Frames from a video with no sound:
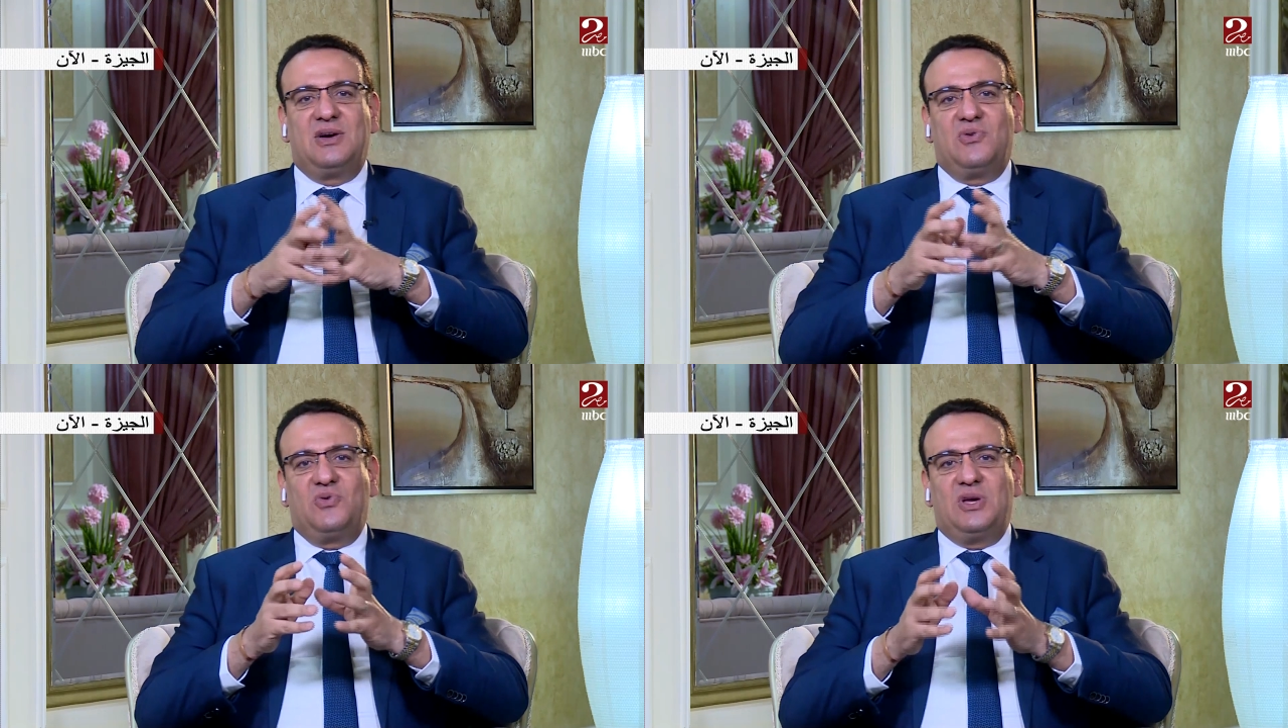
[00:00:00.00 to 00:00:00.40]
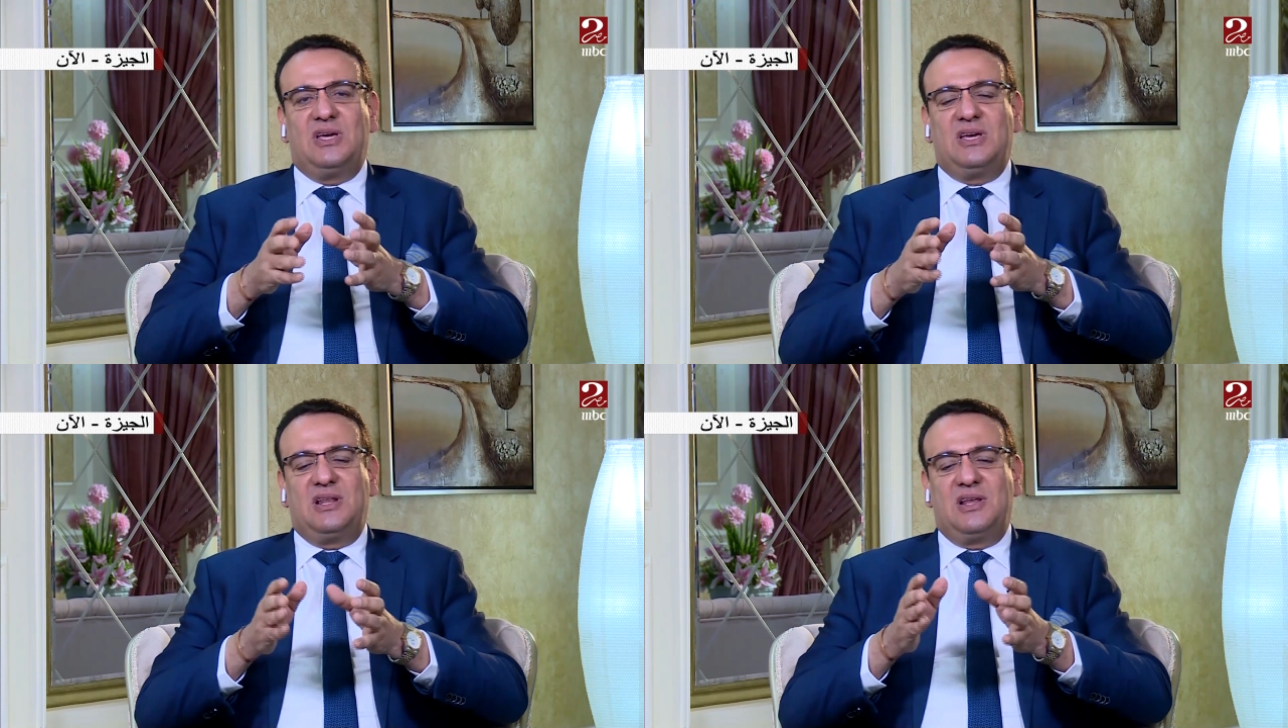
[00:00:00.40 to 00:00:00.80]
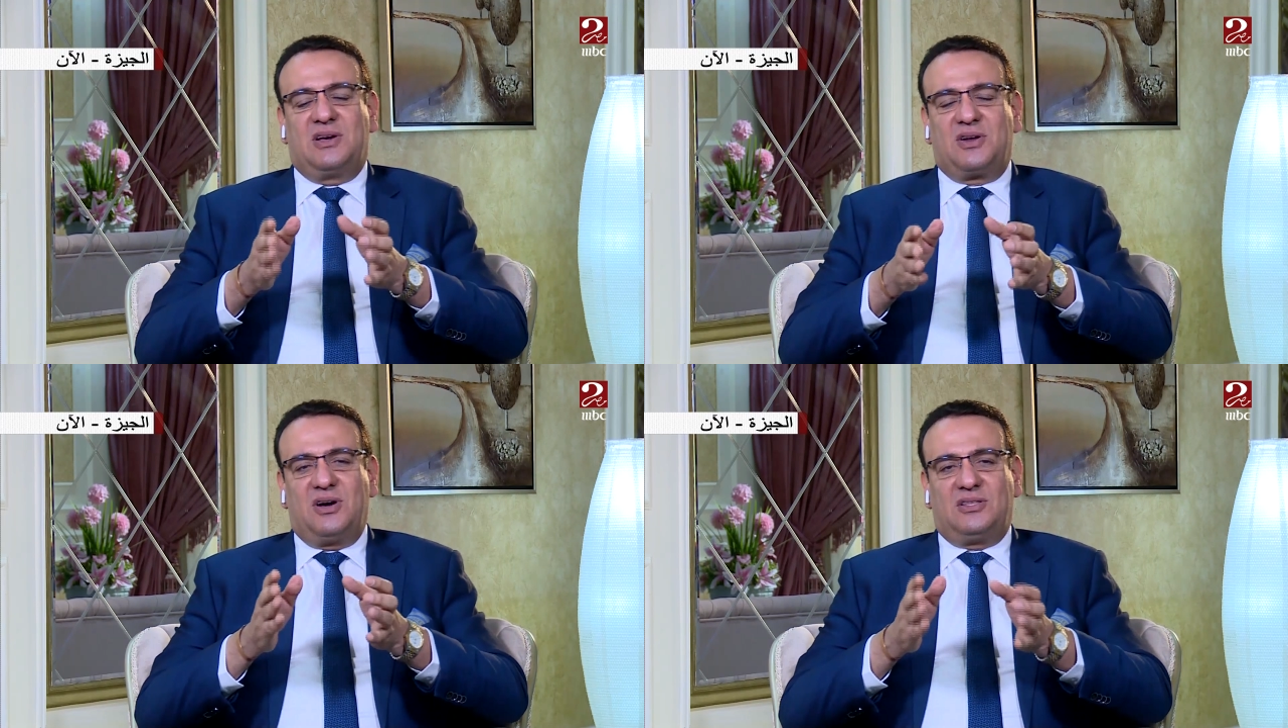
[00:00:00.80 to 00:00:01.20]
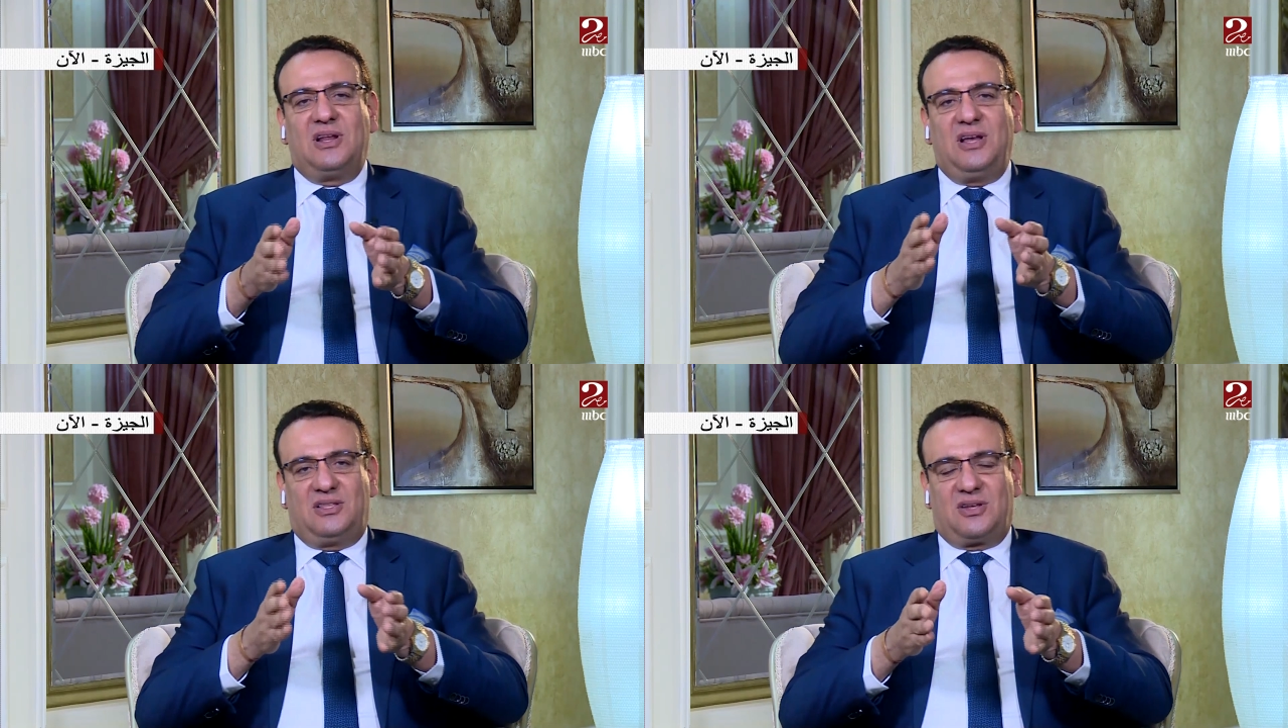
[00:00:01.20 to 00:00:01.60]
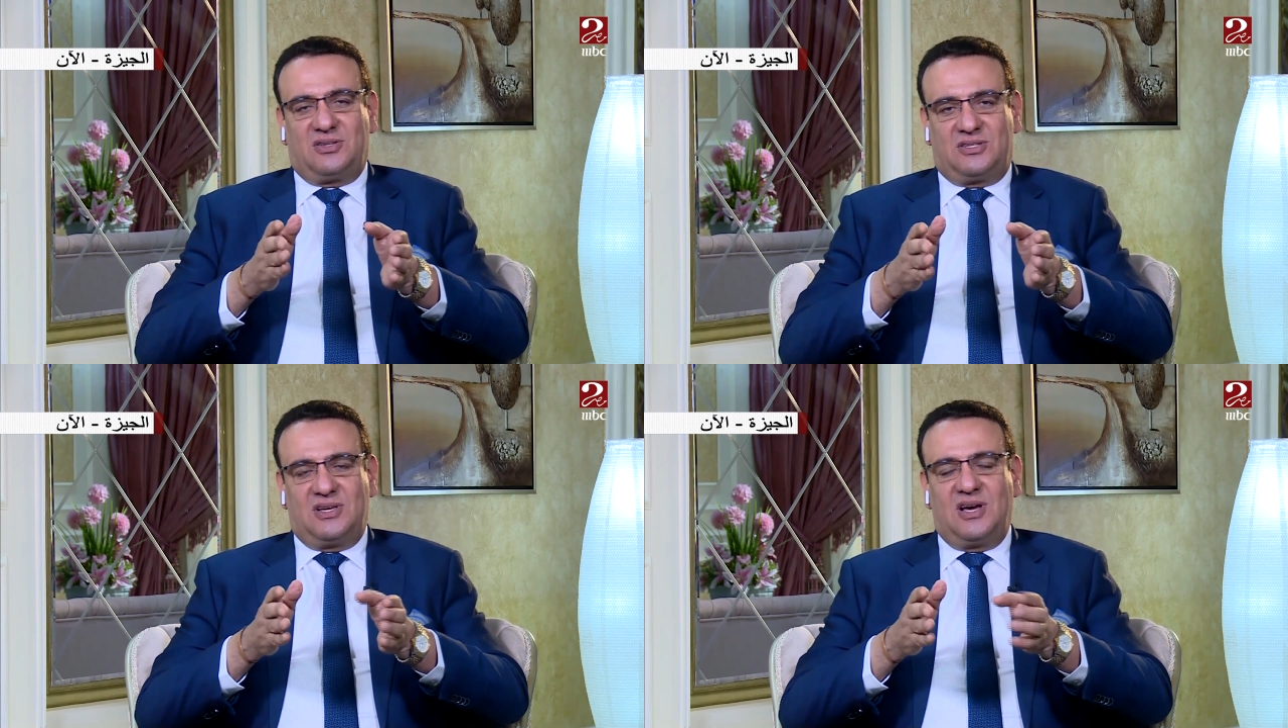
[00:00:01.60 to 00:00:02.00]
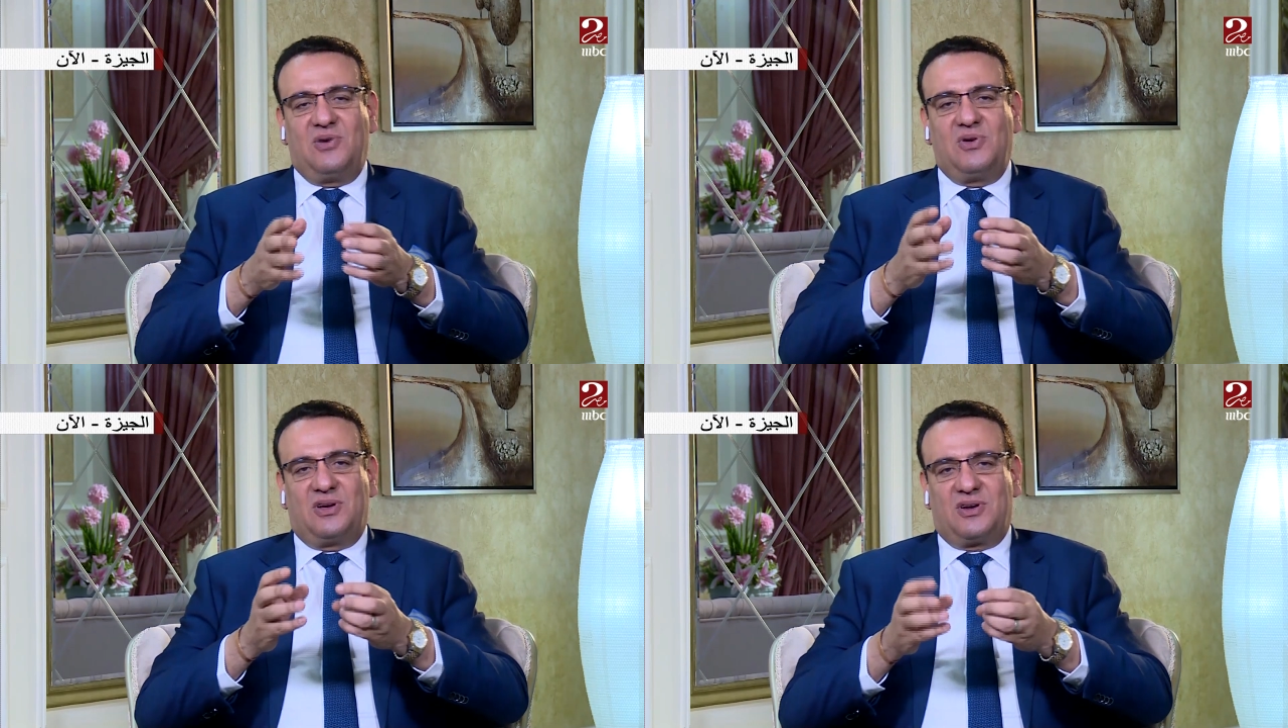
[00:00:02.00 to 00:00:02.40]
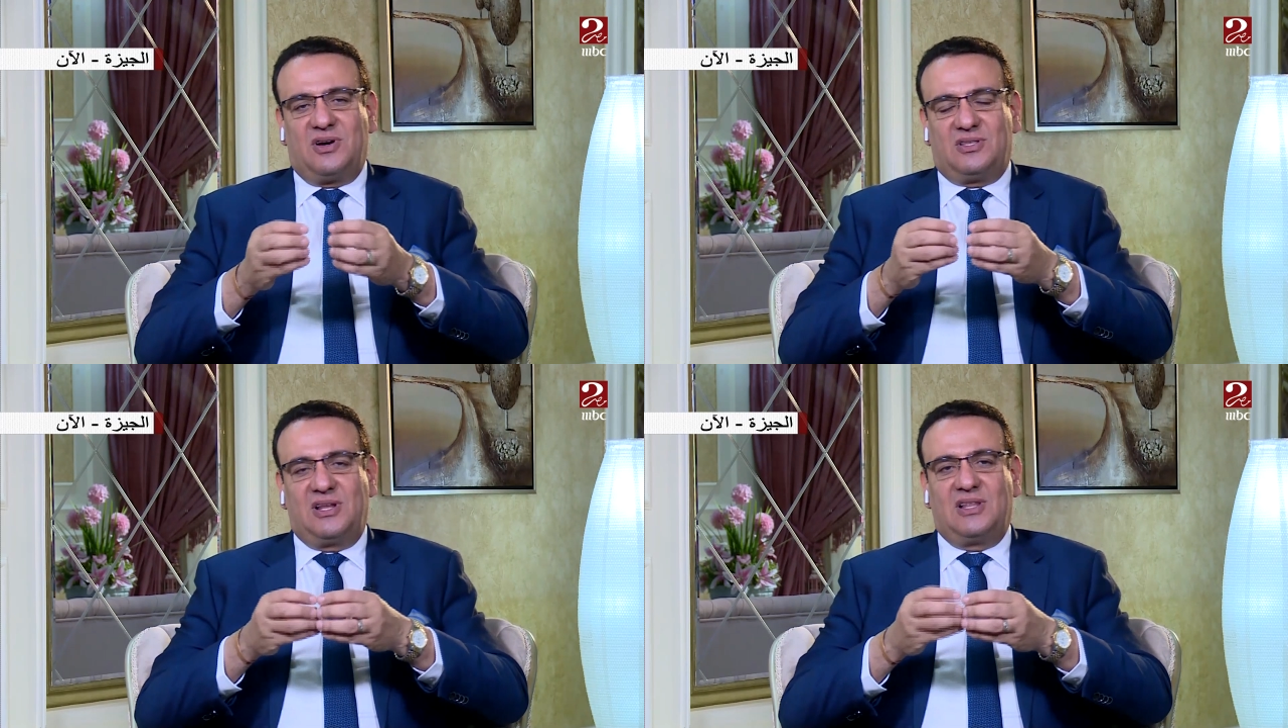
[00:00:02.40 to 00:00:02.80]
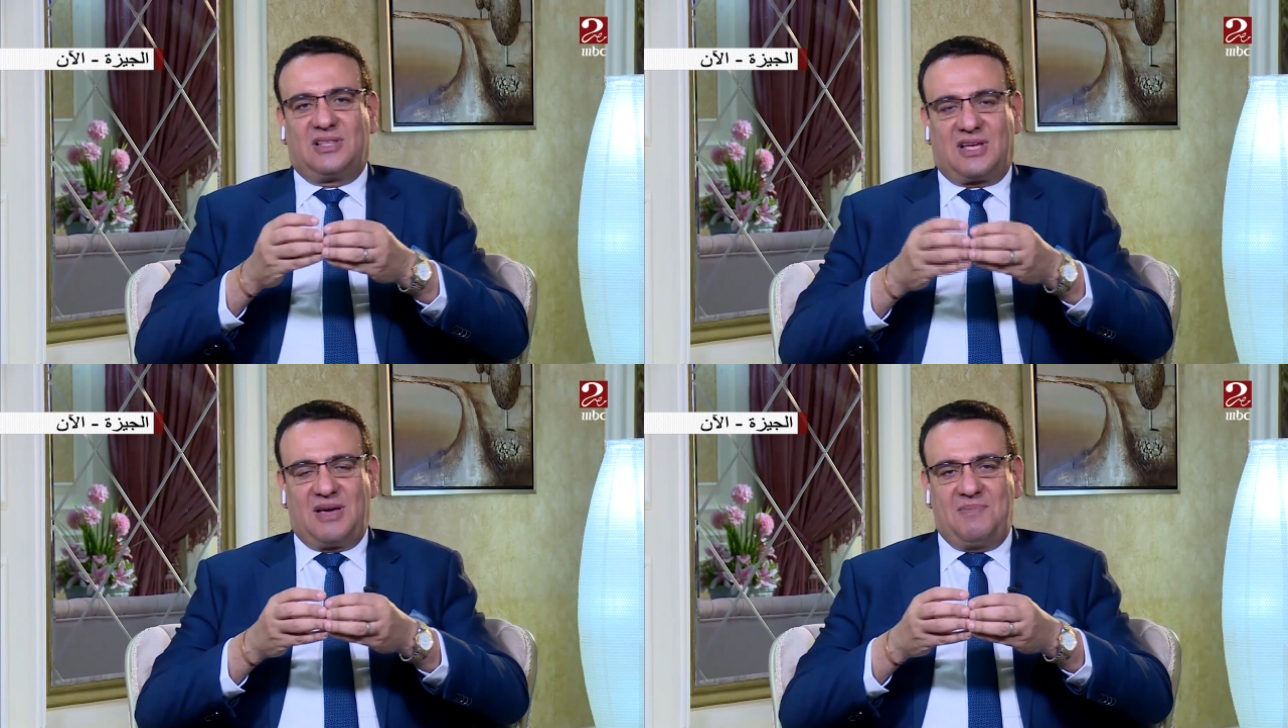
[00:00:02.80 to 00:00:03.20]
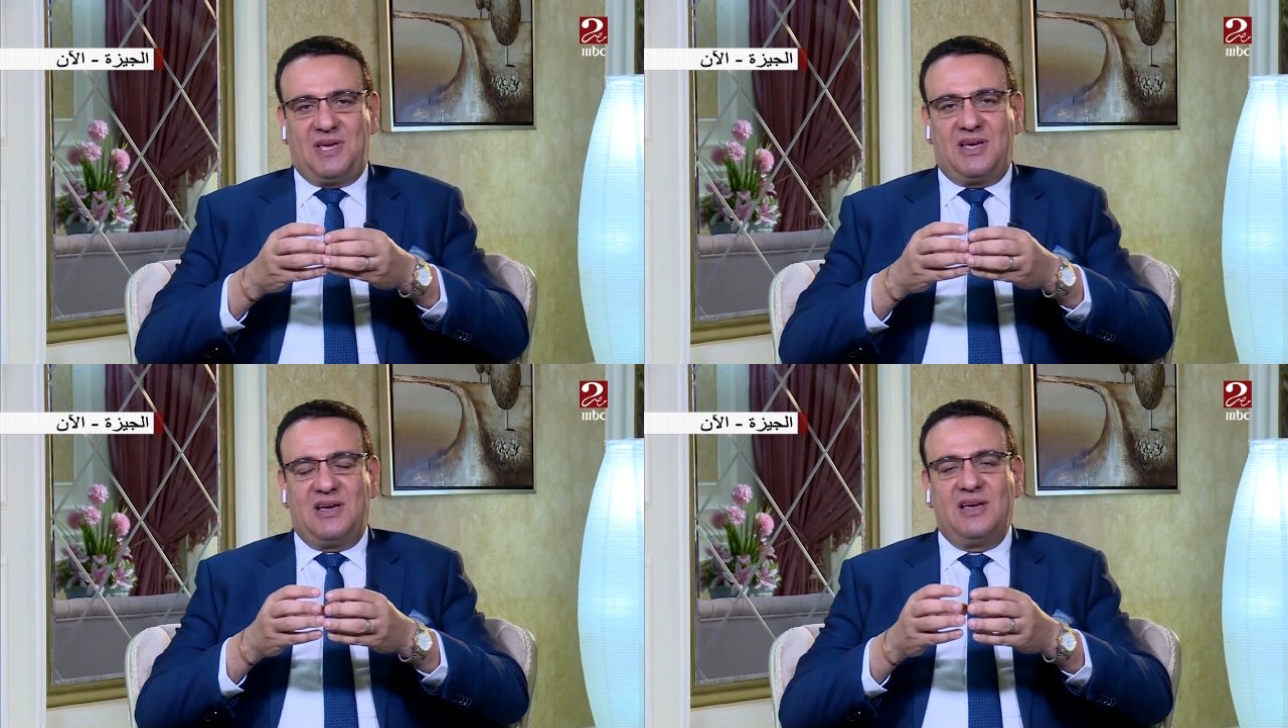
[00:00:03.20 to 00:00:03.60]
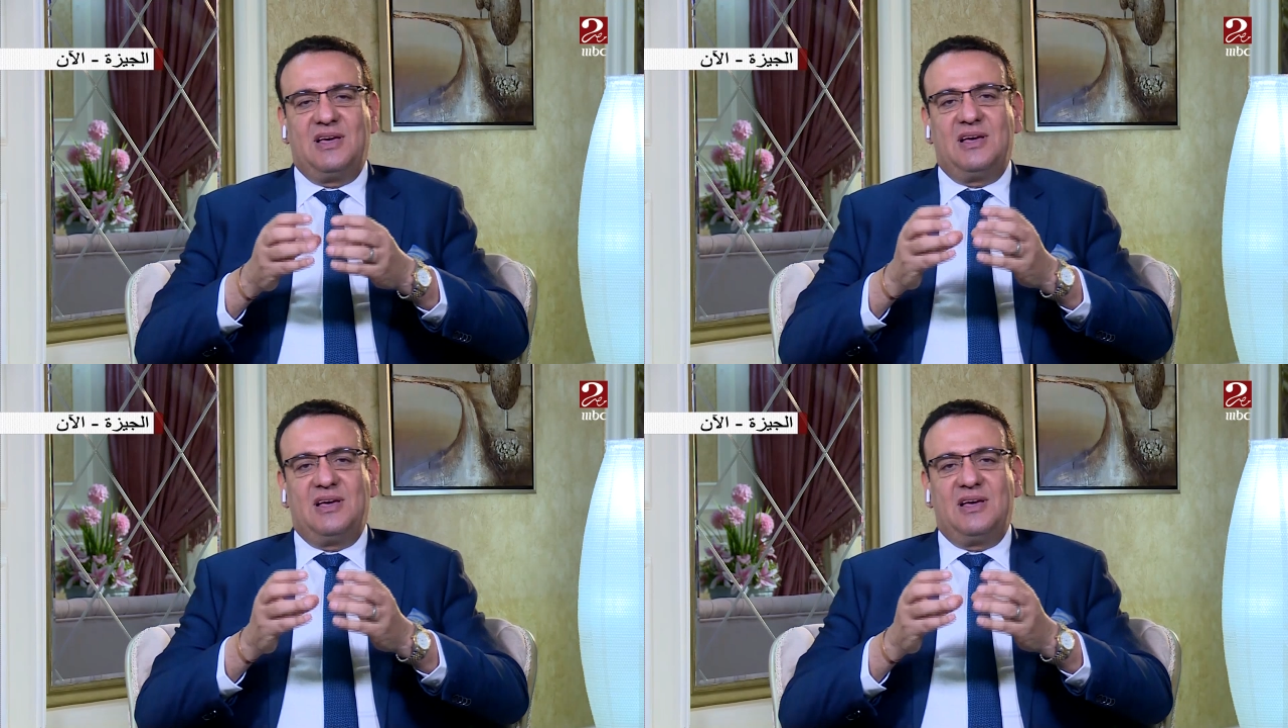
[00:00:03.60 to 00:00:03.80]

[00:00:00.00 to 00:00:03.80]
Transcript: والاجراءات الاحترازيه او الاجراءات الانتخابيه